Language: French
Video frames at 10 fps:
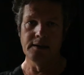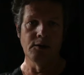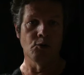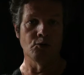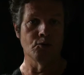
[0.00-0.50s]

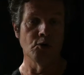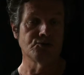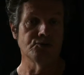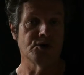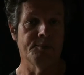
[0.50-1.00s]
Rouault,
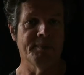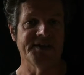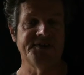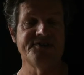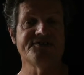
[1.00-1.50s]
tout comme
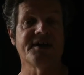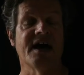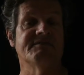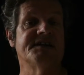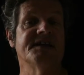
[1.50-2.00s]
Matisse,
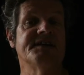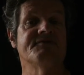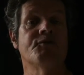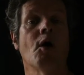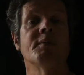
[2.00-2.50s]
avait été
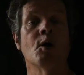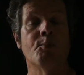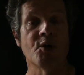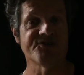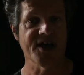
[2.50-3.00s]
formé aux
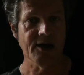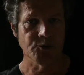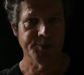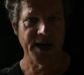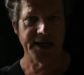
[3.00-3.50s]
Beaux-Arts de
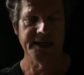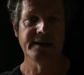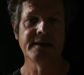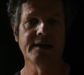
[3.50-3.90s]
Paris,